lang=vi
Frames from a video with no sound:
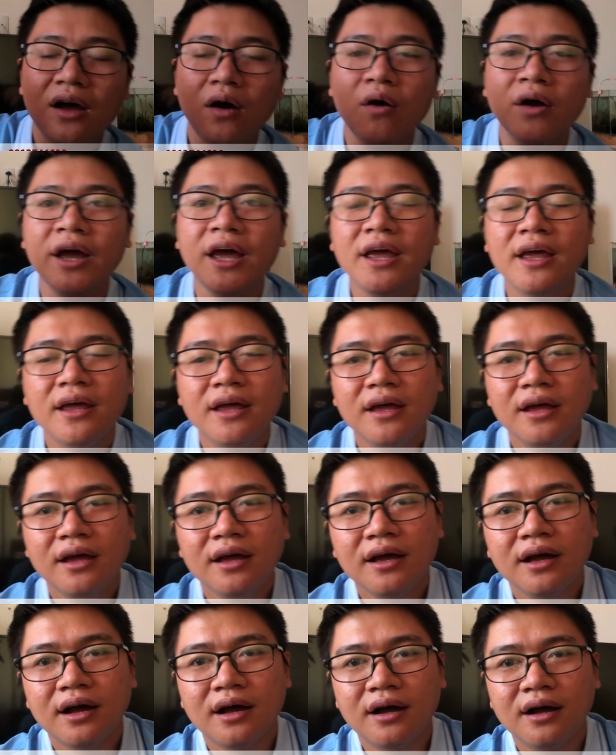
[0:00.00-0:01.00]
Ok,
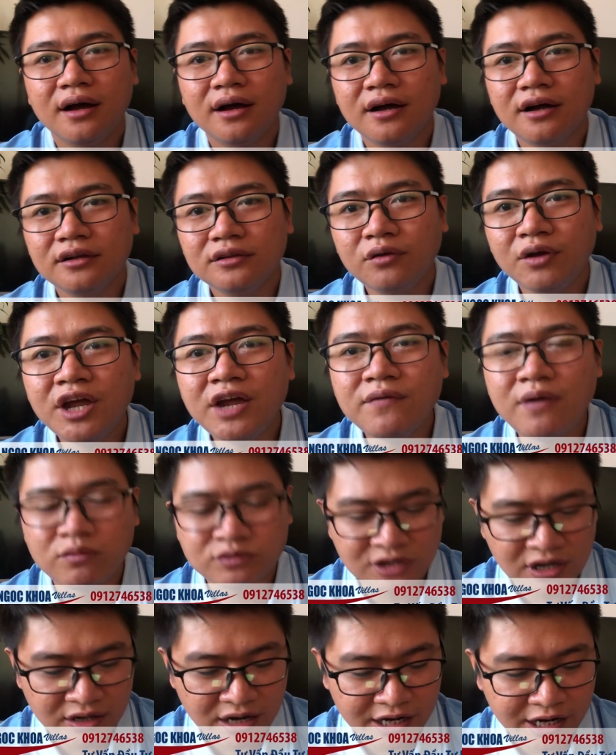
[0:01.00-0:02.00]
ờ, tôi hy
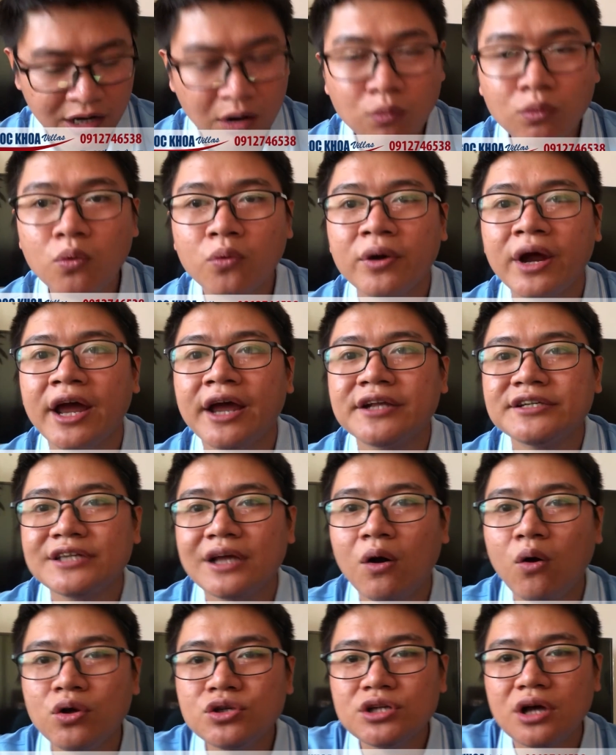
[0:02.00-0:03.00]
vọng rằng là cái công cụ này
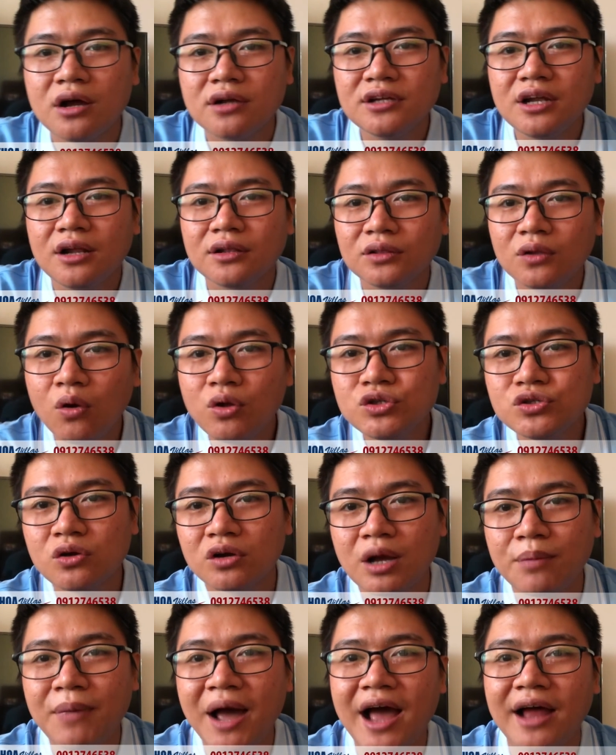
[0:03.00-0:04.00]
sẽ hỗ trợ rất là tốt cho
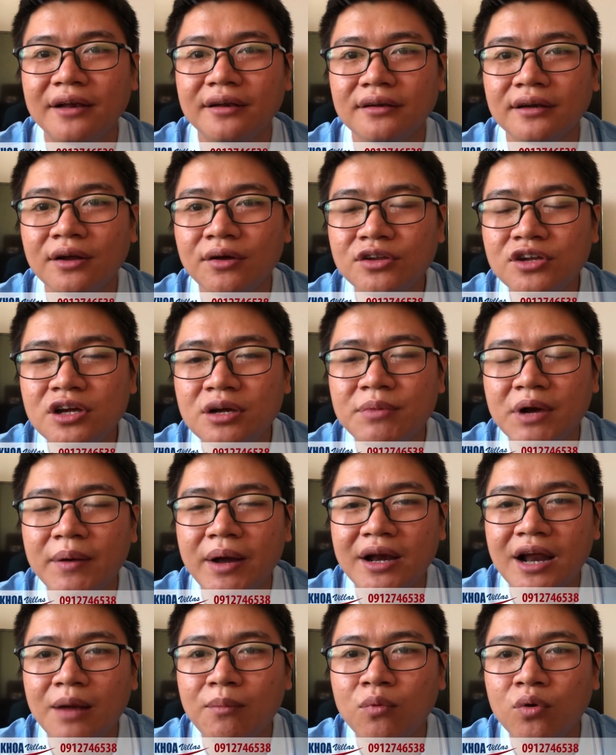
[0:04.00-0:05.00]
các bạn nếu như mà các
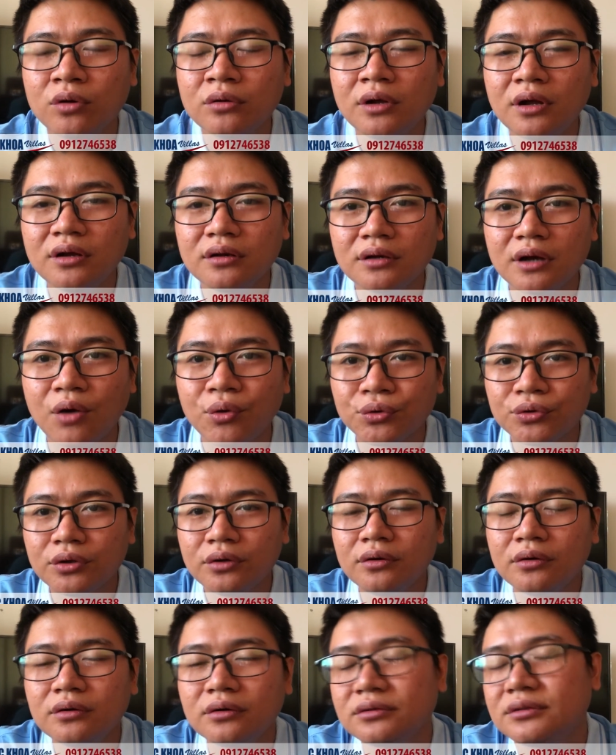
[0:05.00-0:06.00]
bạn đang muốn đầu
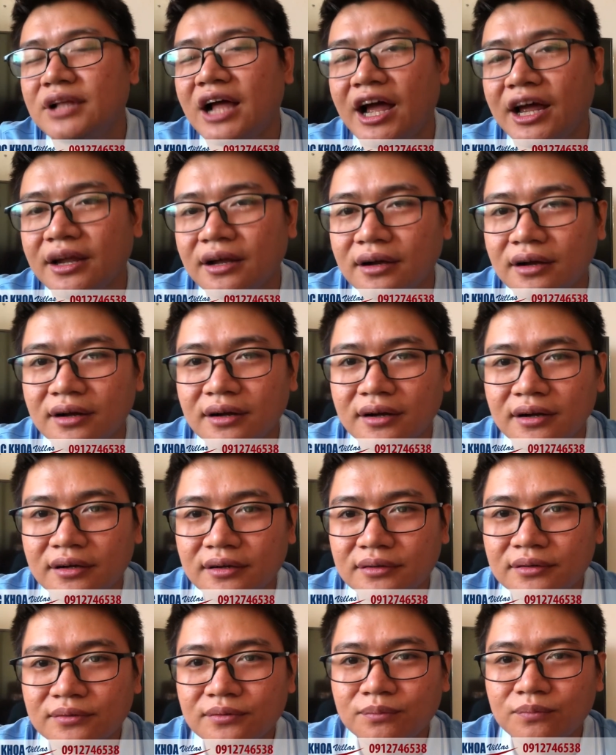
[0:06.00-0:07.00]
tư tại
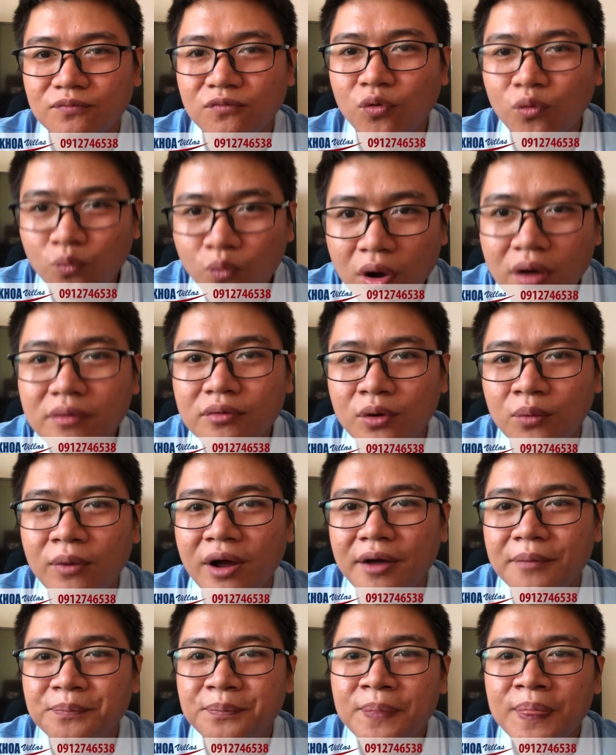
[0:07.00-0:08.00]
uh, Phú Quốc đúng
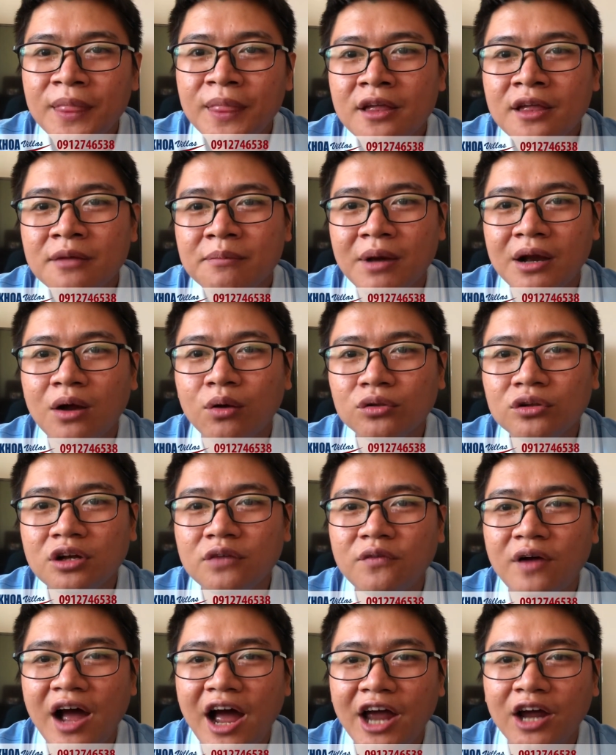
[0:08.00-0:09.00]
không ạ? Mà đầu
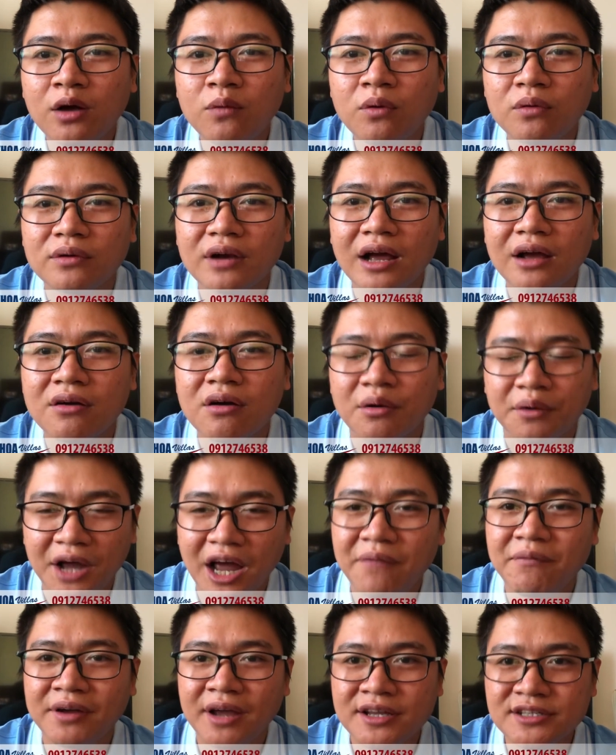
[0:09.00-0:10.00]
tư vào hai khu vực là cửa
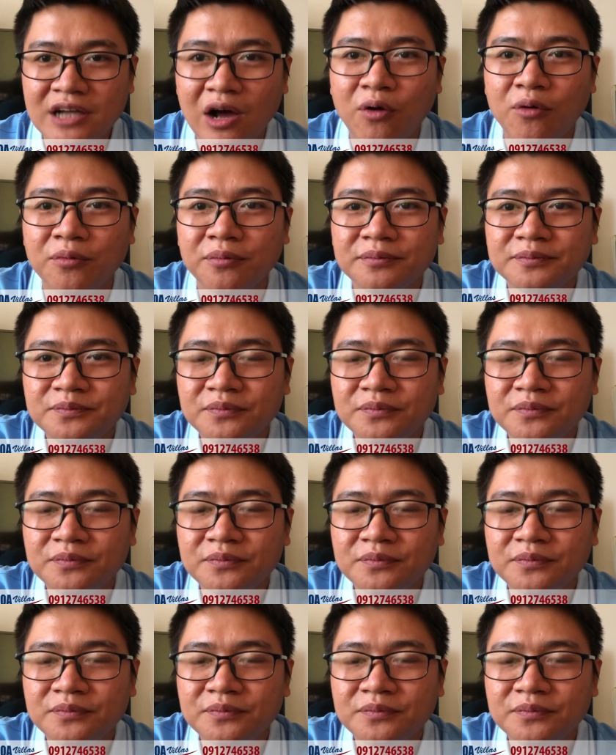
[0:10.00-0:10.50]
cạn và ngành dầu.